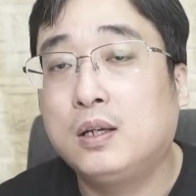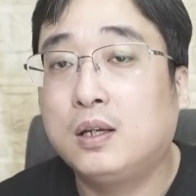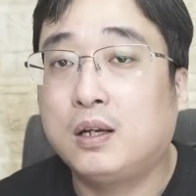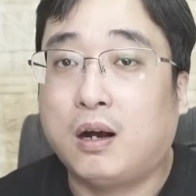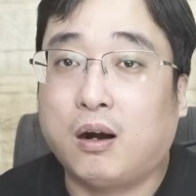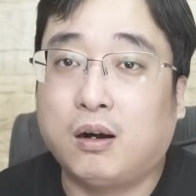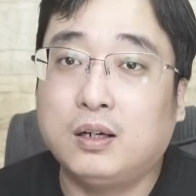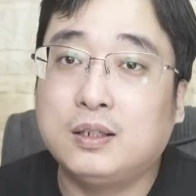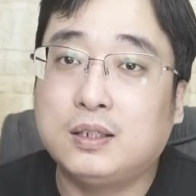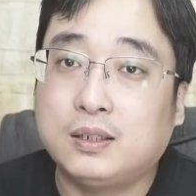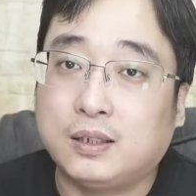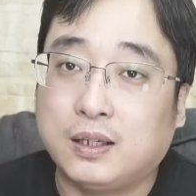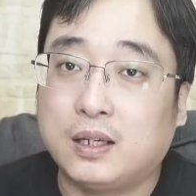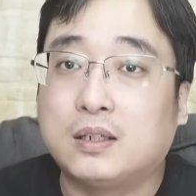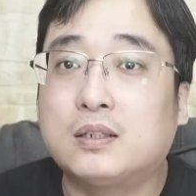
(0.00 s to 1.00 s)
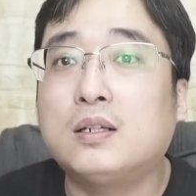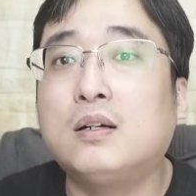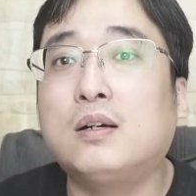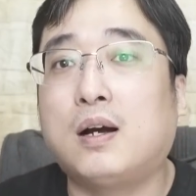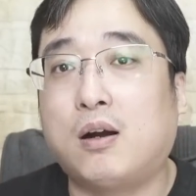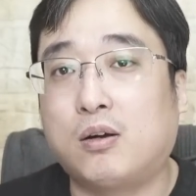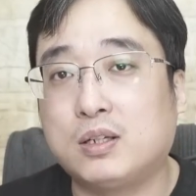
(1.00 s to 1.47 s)
而且正
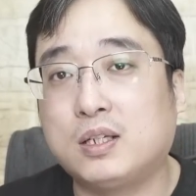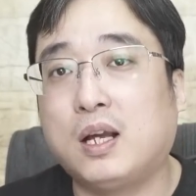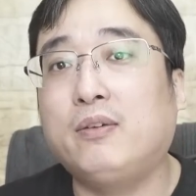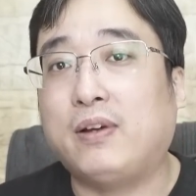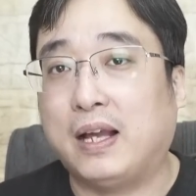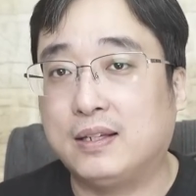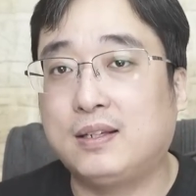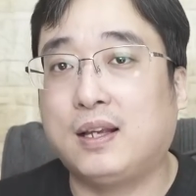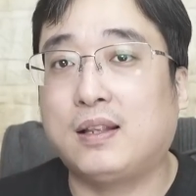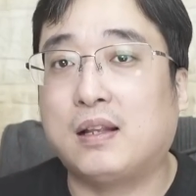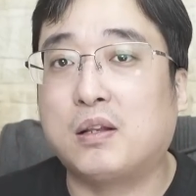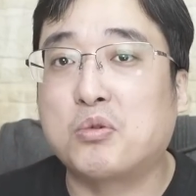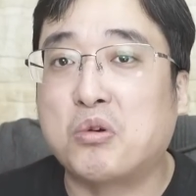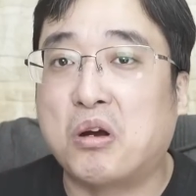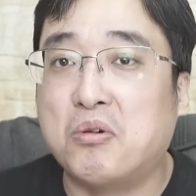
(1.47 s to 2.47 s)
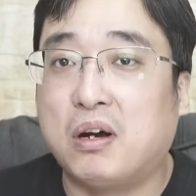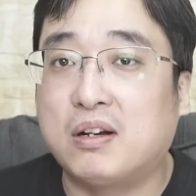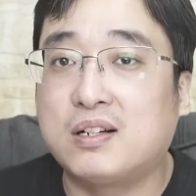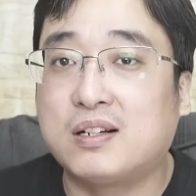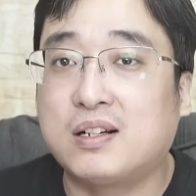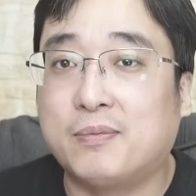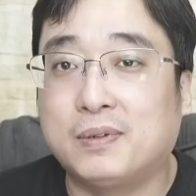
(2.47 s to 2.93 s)
好相反，现在的状况
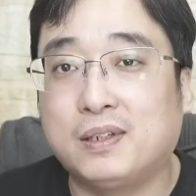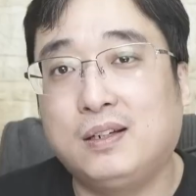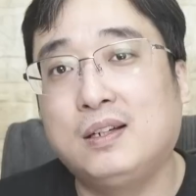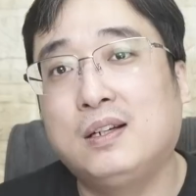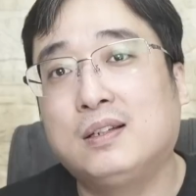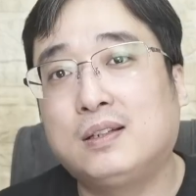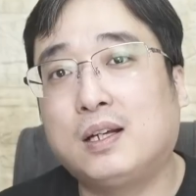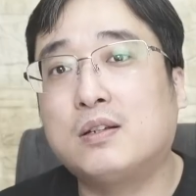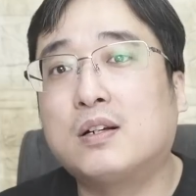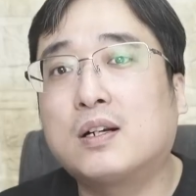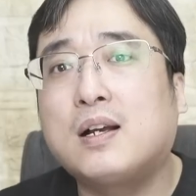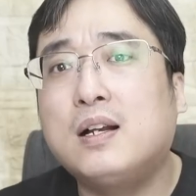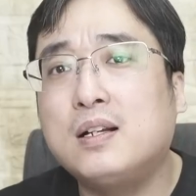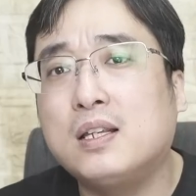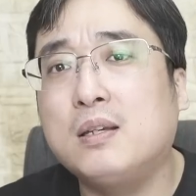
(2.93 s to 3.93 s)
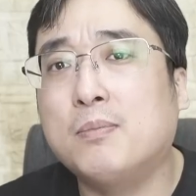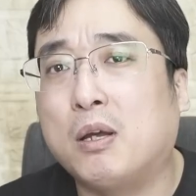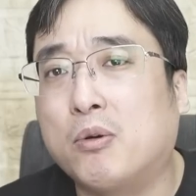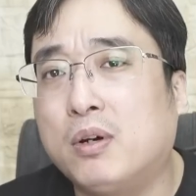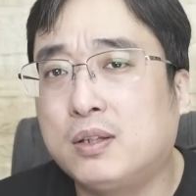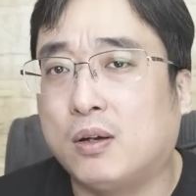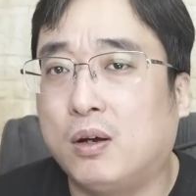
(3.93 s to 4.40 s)
是什么呢？那就是跟着你美
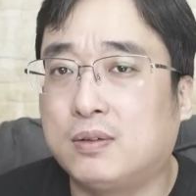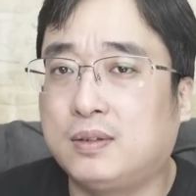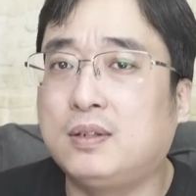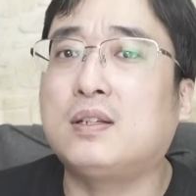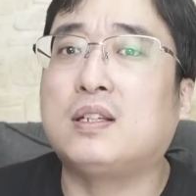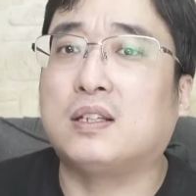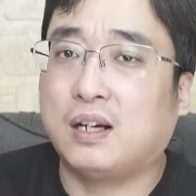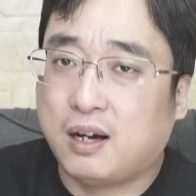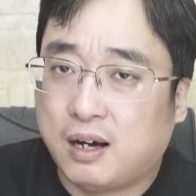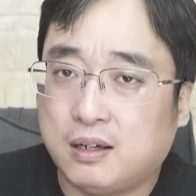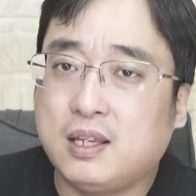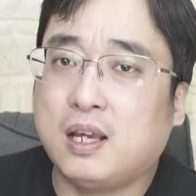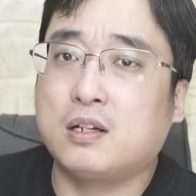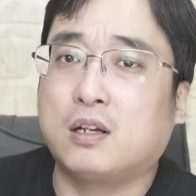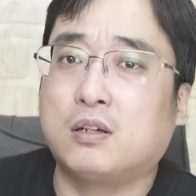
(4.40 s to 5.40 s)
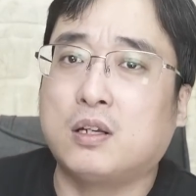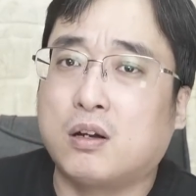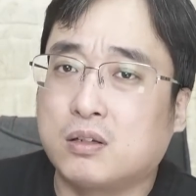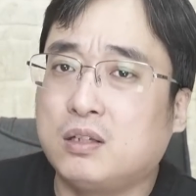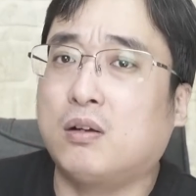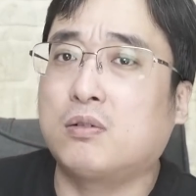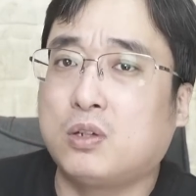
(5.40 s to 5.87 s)
国走，自己的行业要
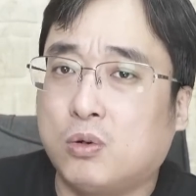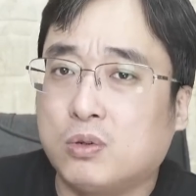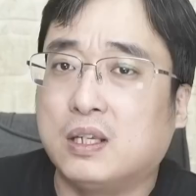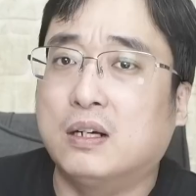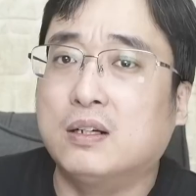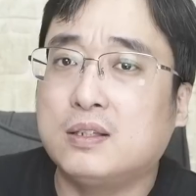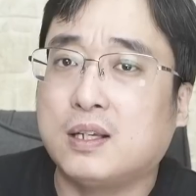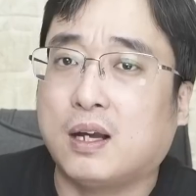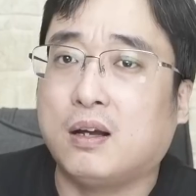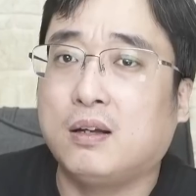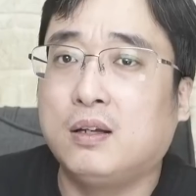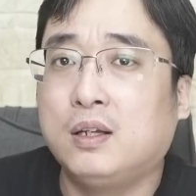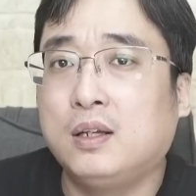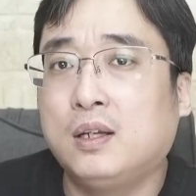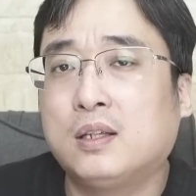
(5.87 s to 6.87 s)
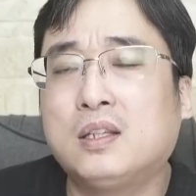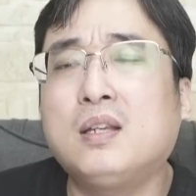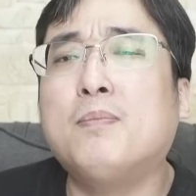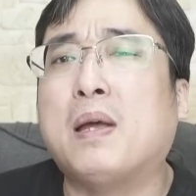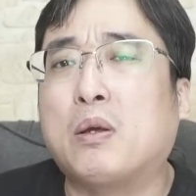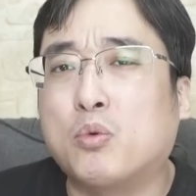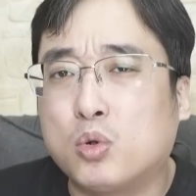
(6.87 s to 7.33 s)
要受影响。你
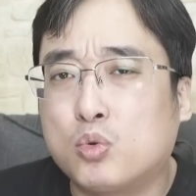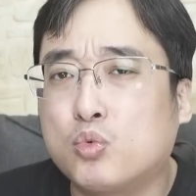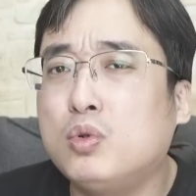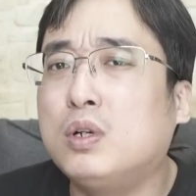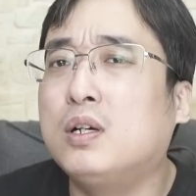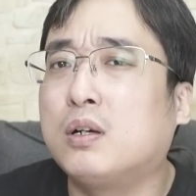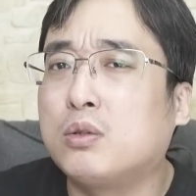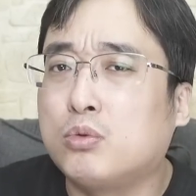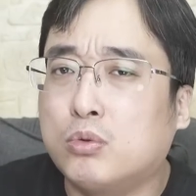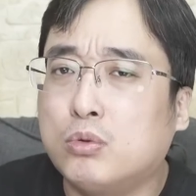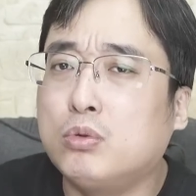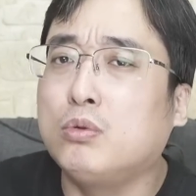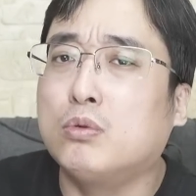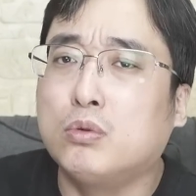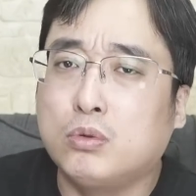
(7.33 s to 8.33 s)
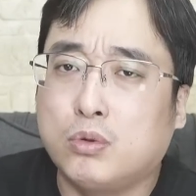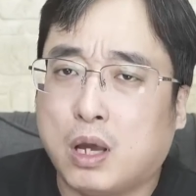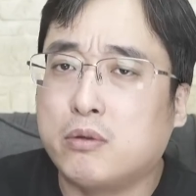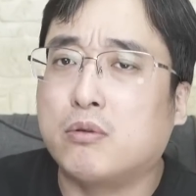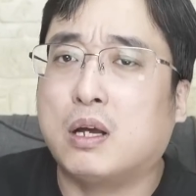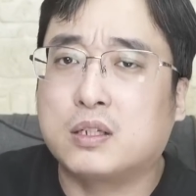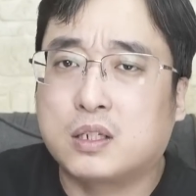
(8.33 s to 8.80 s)
美国如何永永
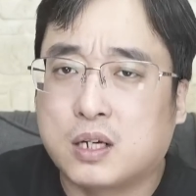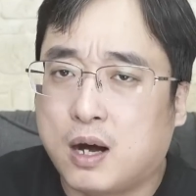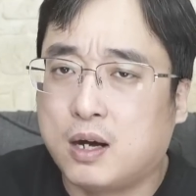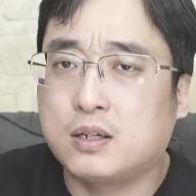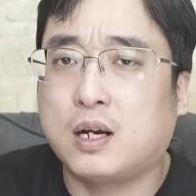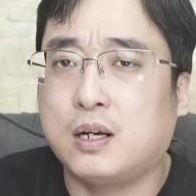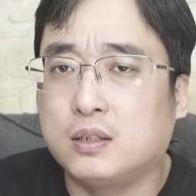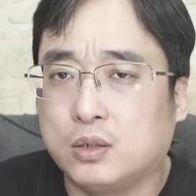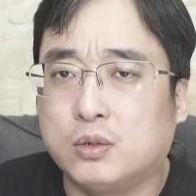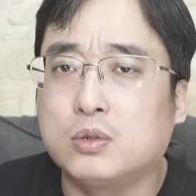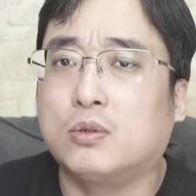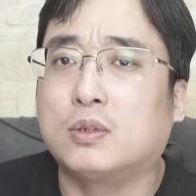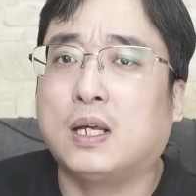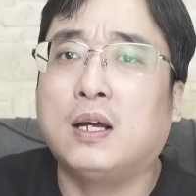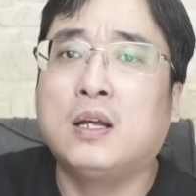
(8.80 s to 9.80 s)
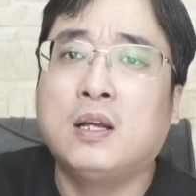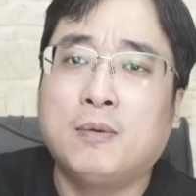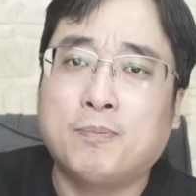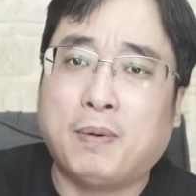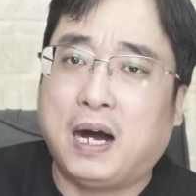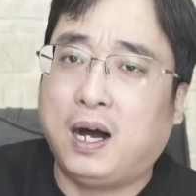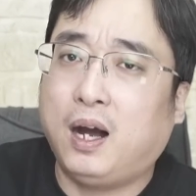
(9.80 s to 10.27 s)
远远、长长久久的
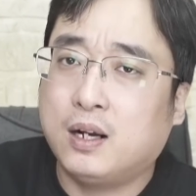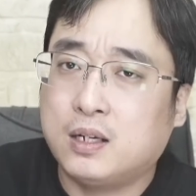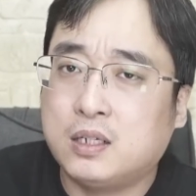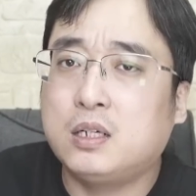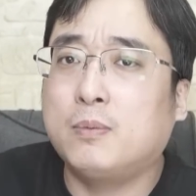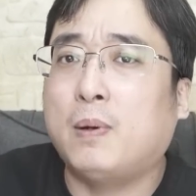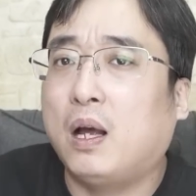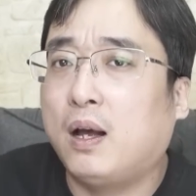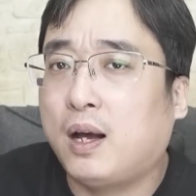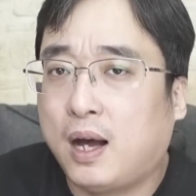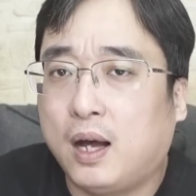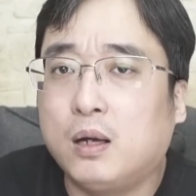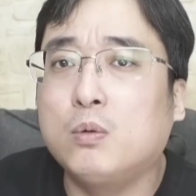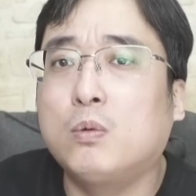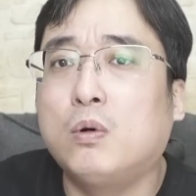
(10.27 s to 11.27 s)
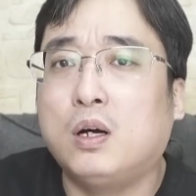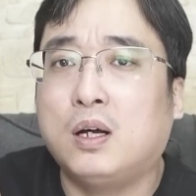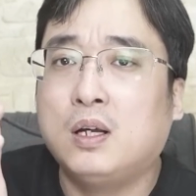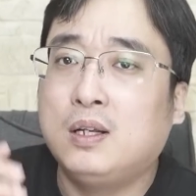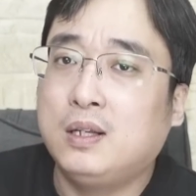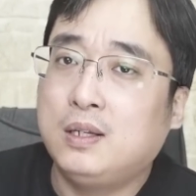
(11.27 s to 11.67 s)
把日本、韩国？